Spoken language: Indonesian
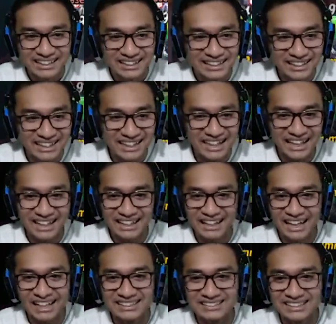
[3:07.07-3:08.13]
Oke, okay,
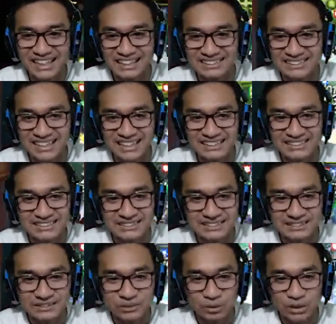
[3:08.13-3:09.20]
nice, nice, nice.
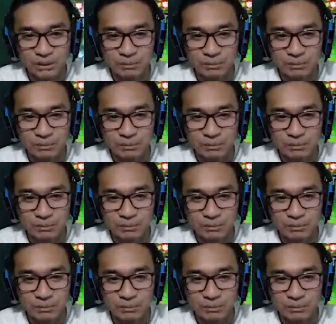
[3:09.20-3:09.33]
Uh, ini